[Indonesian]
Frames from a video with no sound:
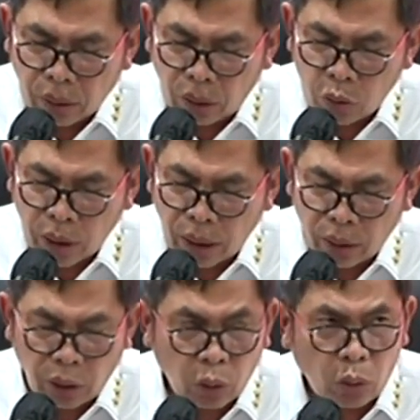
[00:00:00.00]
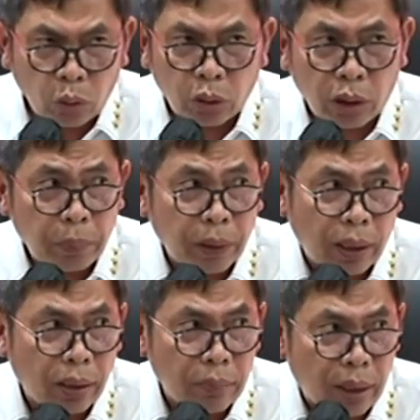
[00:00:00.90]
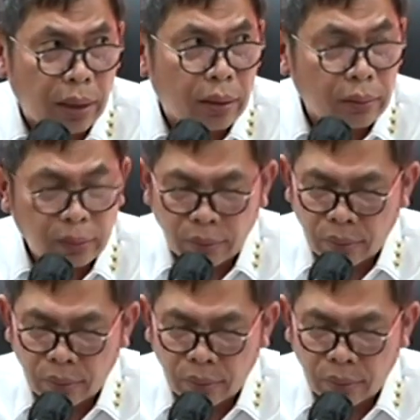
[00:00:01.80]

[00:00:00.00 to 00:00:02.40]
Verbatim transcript: kalau saya yang nonton TV dari kemarin itu